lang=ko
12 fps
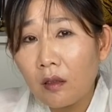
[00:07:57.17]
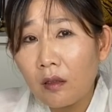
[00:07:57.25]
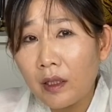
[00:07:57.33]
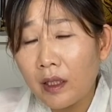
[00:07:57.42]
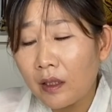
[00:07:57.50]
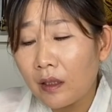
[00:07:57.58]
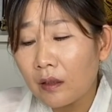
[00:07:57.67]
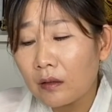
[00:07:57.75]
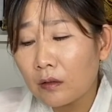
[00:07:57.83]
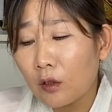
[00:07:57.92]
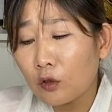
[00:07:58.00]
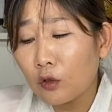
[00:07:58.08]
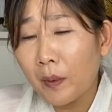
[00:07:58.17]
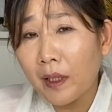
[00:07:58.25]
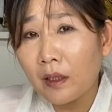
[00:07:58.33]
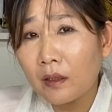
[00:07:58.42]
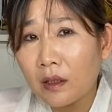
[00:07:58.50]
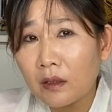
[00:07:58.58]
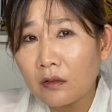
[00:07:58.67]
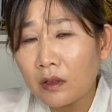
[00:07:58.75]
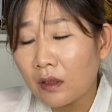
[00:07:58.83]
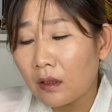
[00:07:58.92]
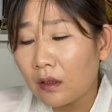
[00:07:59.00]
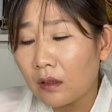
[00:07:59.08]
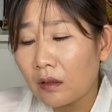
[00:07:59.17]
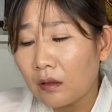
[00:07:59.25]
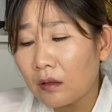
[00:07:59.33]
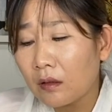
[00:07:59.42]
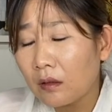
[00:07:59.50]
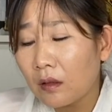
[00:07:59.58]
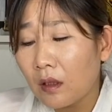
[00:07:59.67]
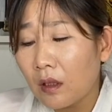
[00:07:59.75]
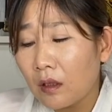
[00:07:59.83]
터에 그 터도 봐야 되고요. 네. 어,